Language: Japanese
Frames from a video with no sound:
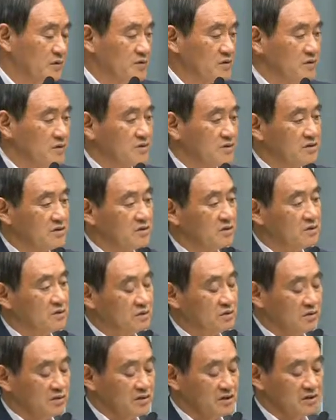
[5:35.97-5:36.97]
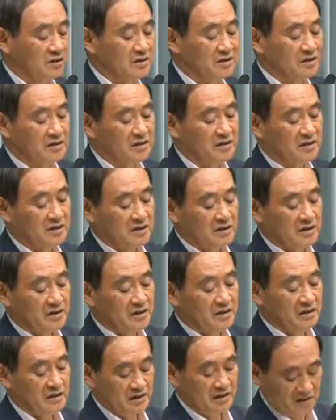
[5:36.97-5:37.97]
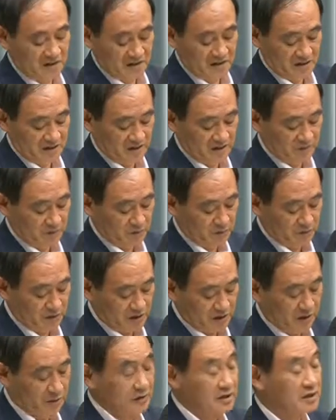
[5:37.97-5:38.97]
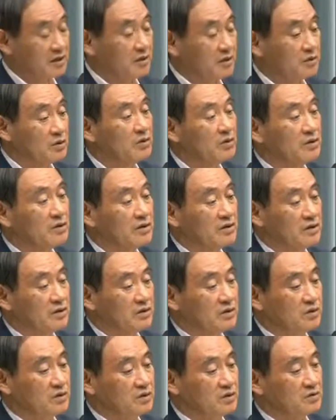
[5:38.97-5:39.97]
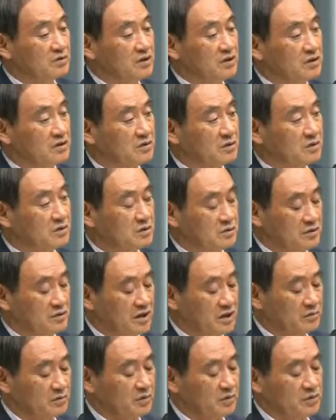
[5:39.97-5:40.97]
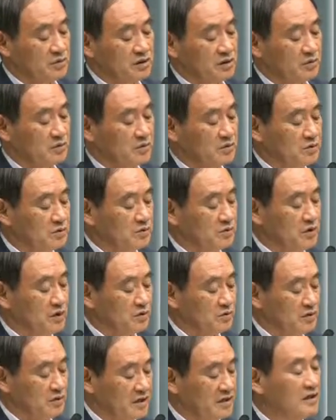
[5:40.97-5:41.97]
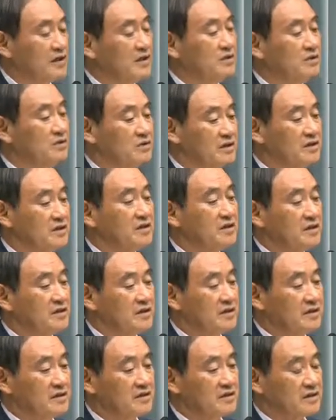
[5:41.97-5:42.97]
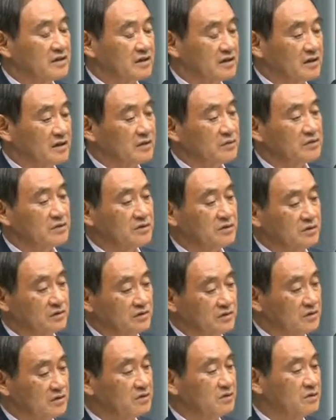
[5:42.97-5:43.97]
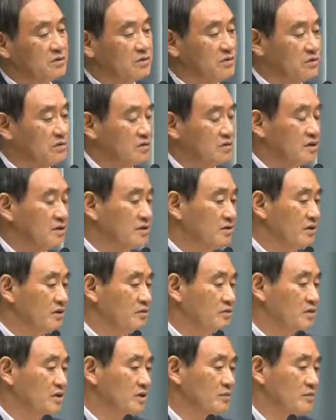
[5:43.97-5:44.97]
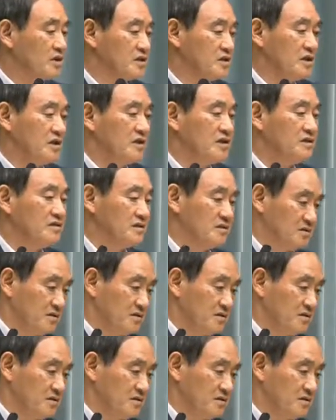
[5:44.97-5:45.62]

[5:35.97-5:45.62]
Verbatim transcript: まあ、そういう指示と同時に、えー、今申し上げましたけれど、捜査に二度と再びこうしたことが起こらないように、しっかり対応するようにという指示は行いました。